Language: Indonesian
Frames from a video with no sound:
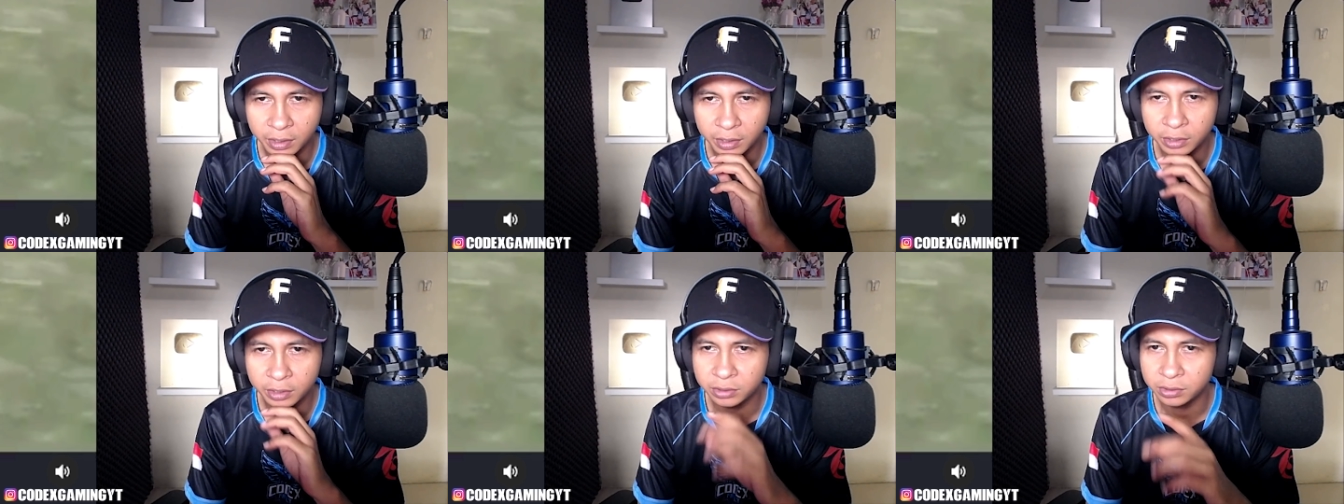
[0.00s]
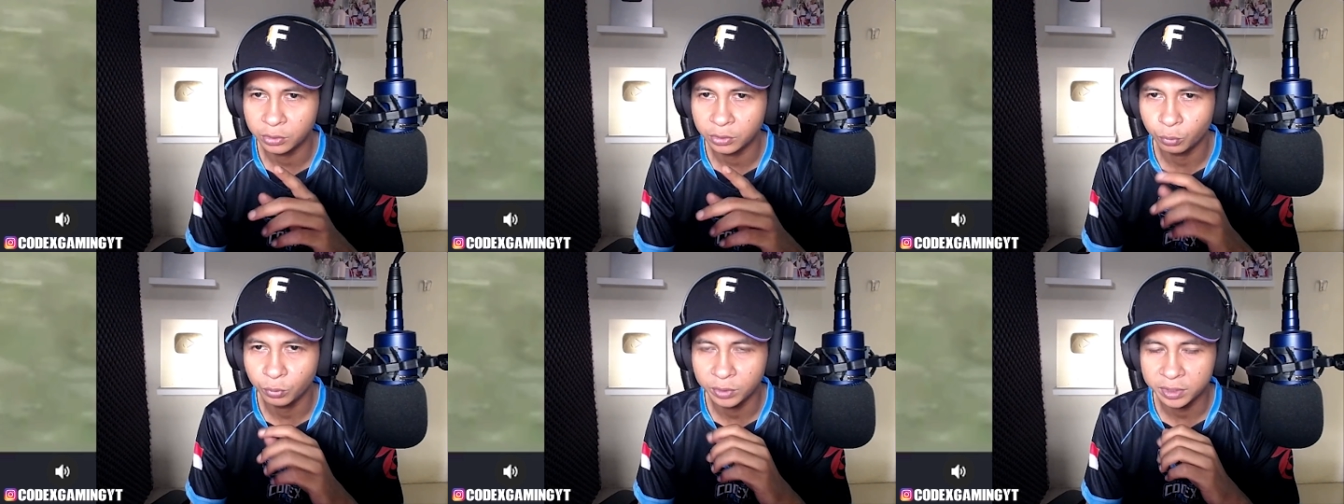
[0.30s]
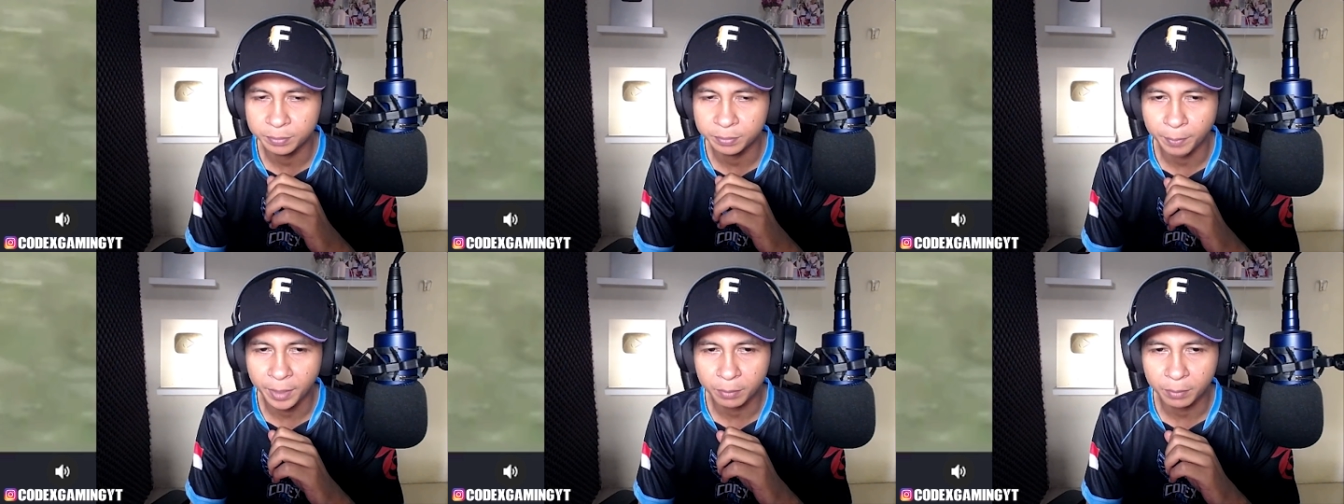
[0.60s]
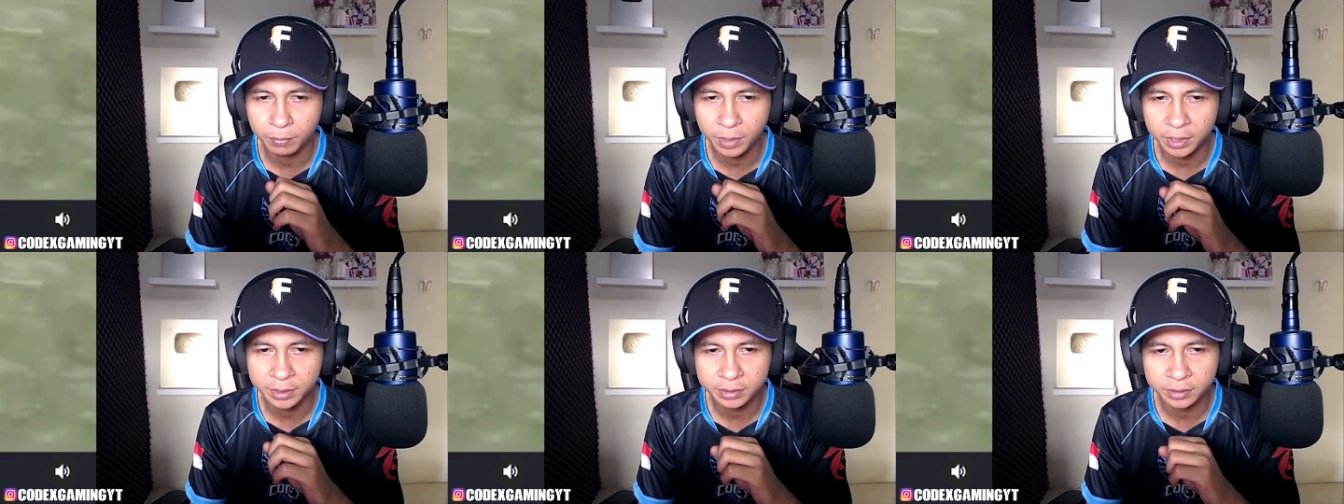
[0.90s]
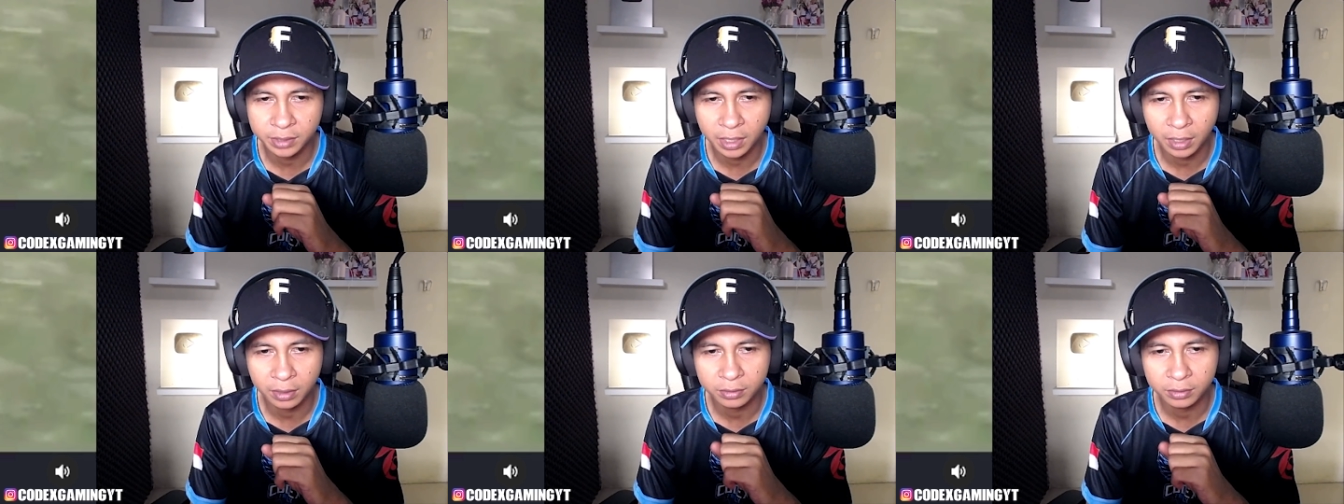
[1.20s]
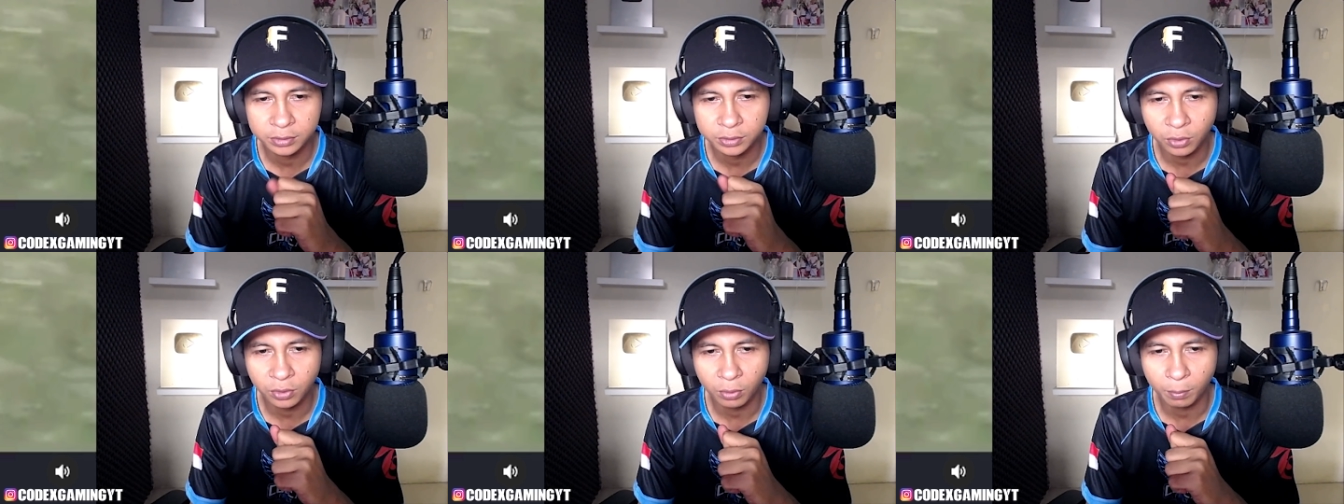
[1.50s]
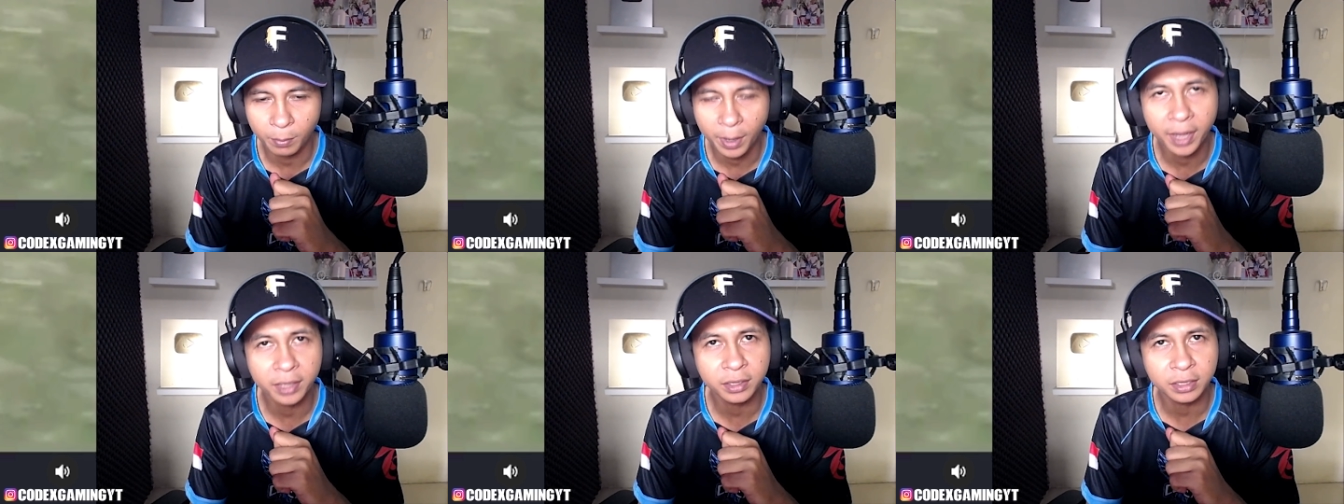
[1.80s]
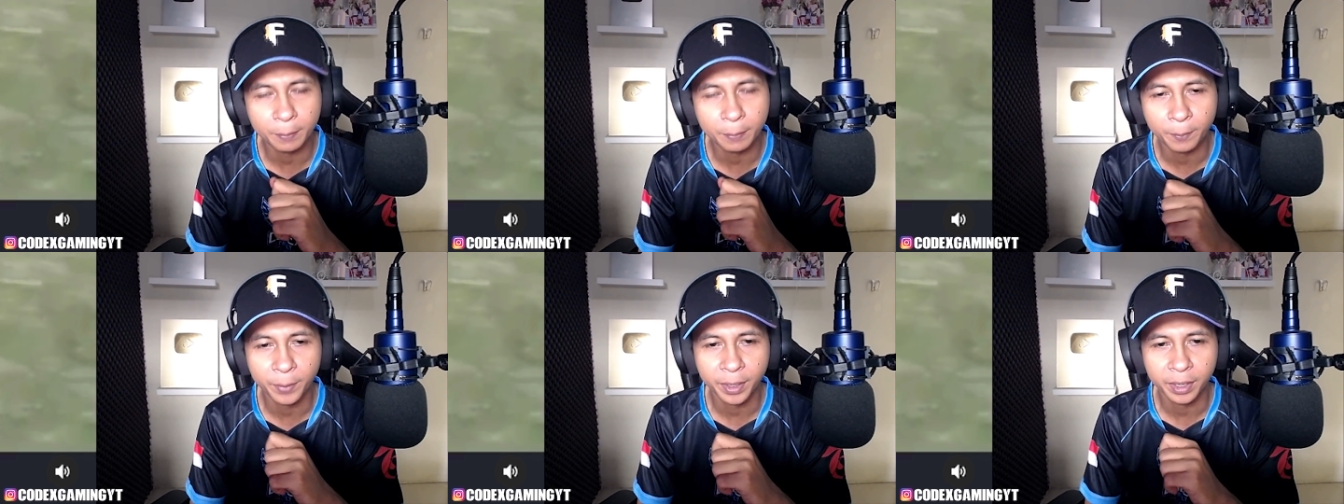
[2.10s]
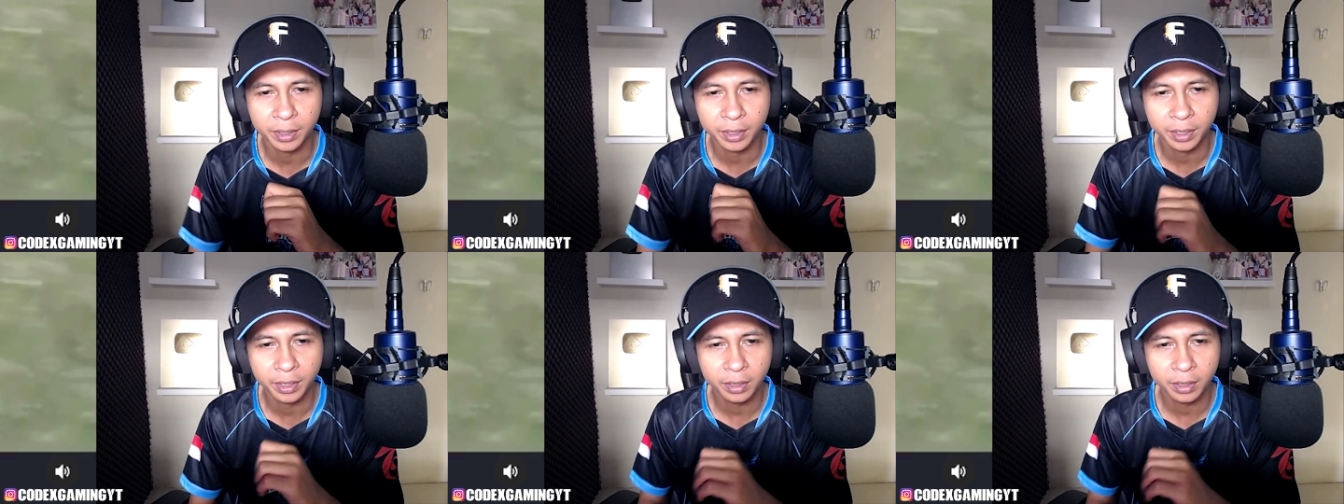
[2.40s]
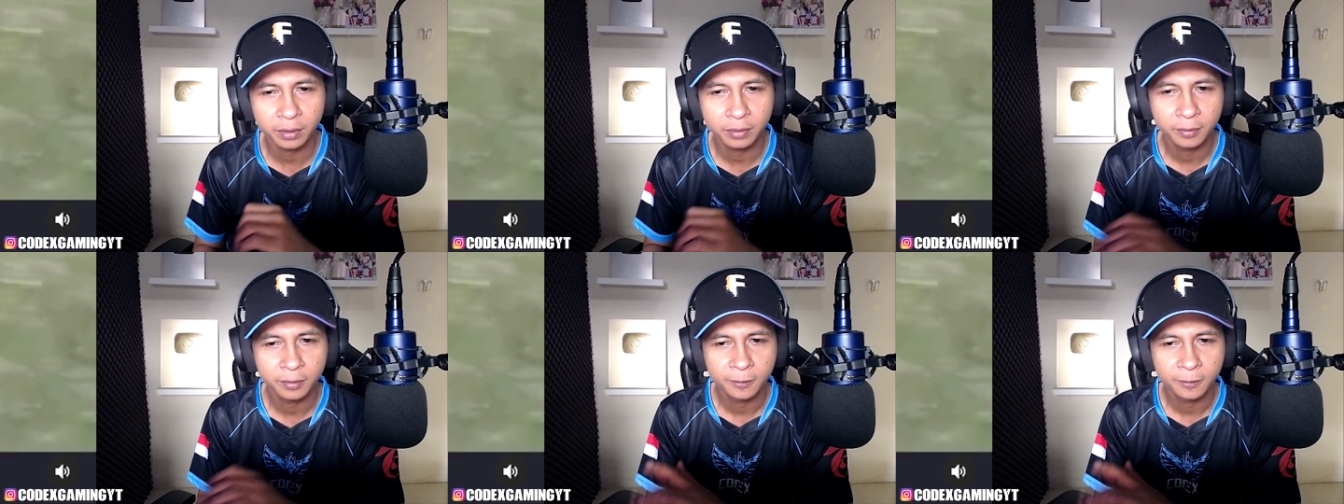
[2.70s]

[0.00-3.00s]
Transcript: ini si Wiz 14 underscore mantep mainnya ya